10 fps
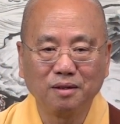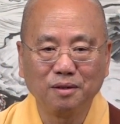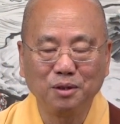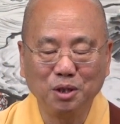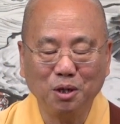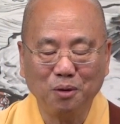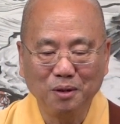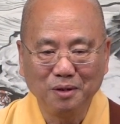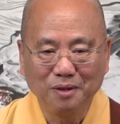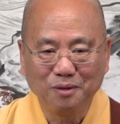你要，
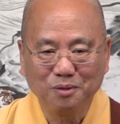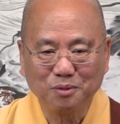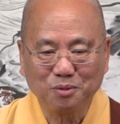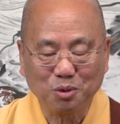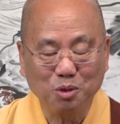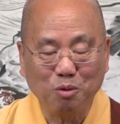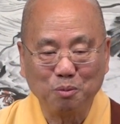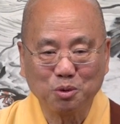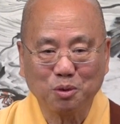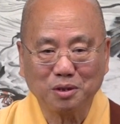所以我
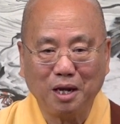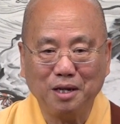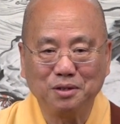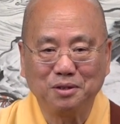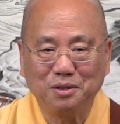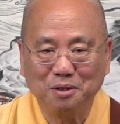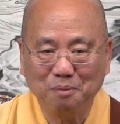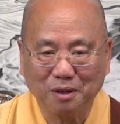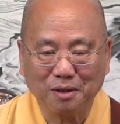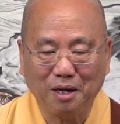们说太极
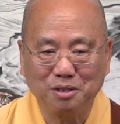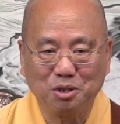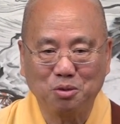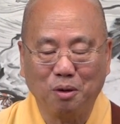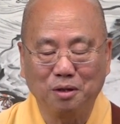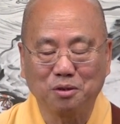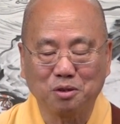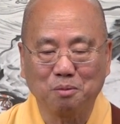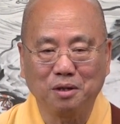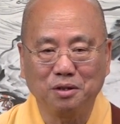嘛，太极拳就
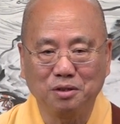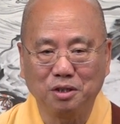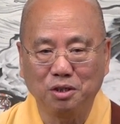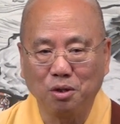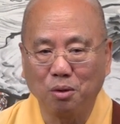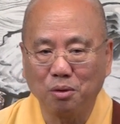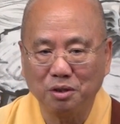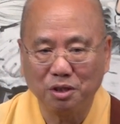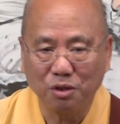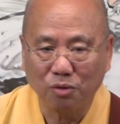什么以柔
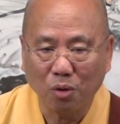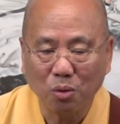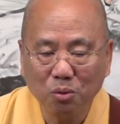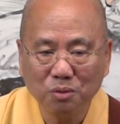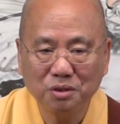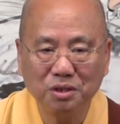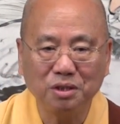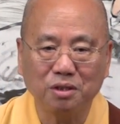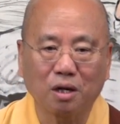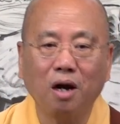以柔
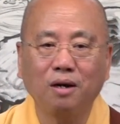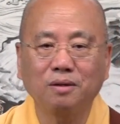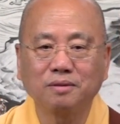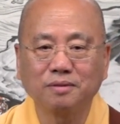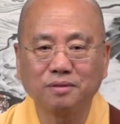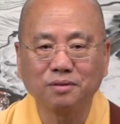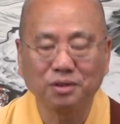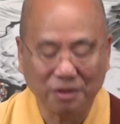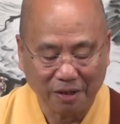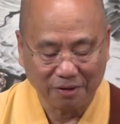济刚，
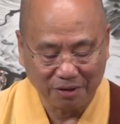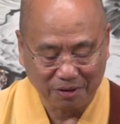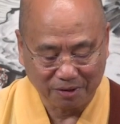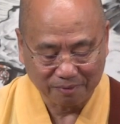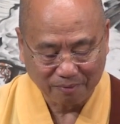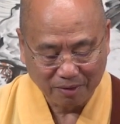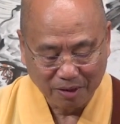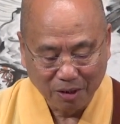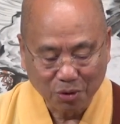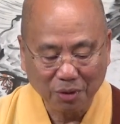是这样的意思。
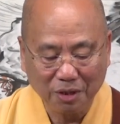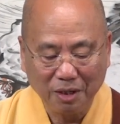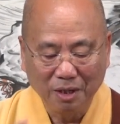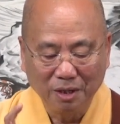所以